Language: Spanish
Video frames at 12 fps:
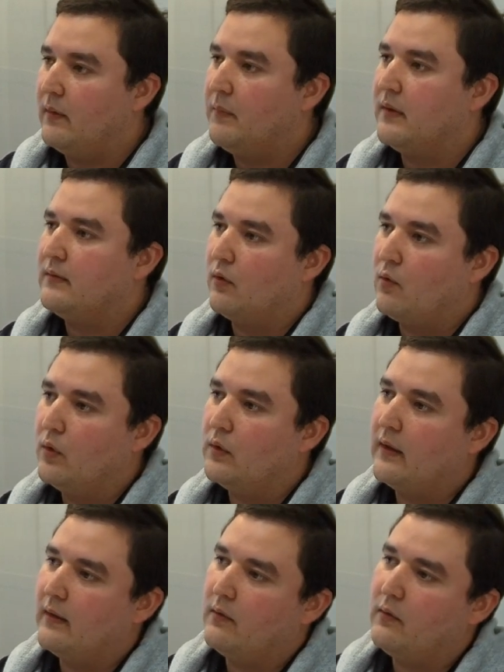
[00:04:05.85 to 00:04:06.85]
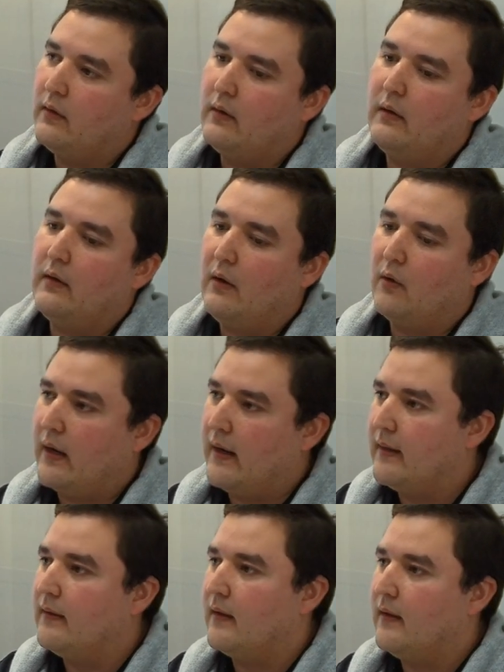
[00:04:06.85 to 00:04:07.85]
también se ocultan lo que la
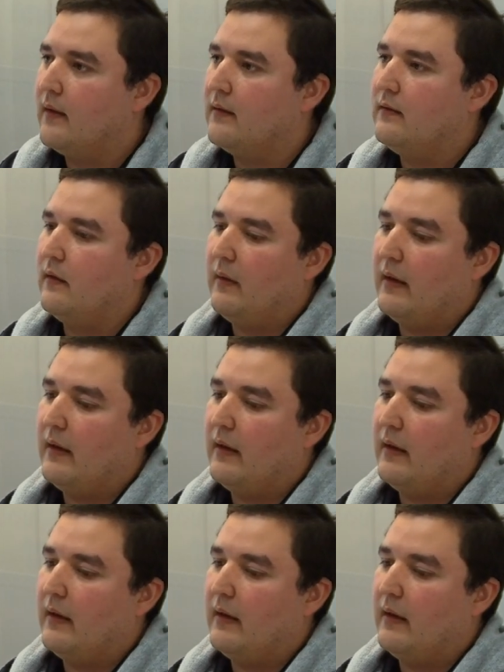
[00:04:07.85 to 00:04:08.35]
gente quiere decir.